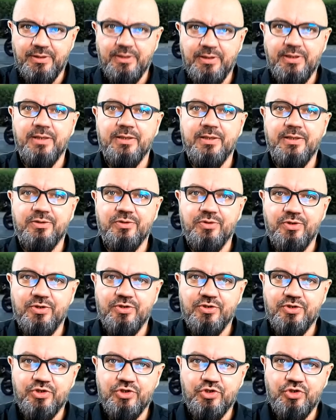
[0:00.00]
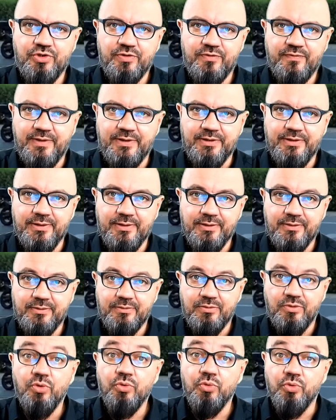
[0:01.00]
jakie to jest skrzyżowanie.
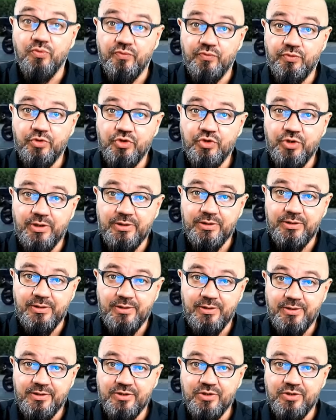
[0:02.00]
Równorzędne.